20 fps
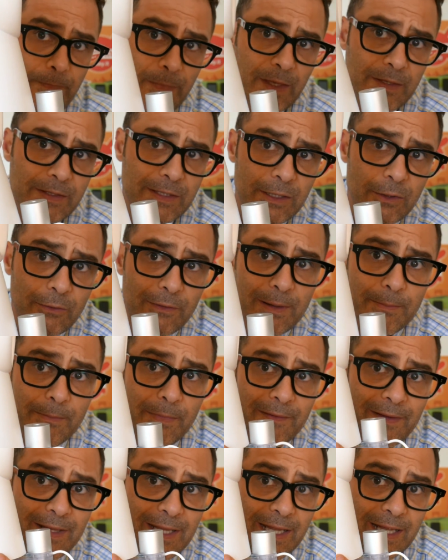si
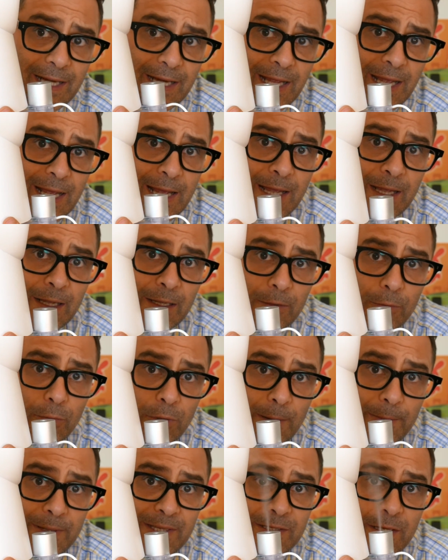dovrebbe vedere
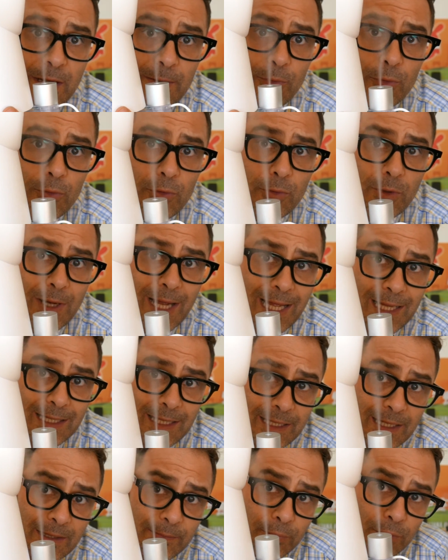con una pressione
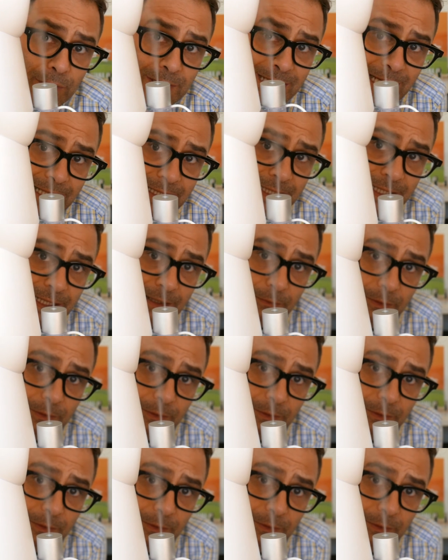prolungata del pulsante e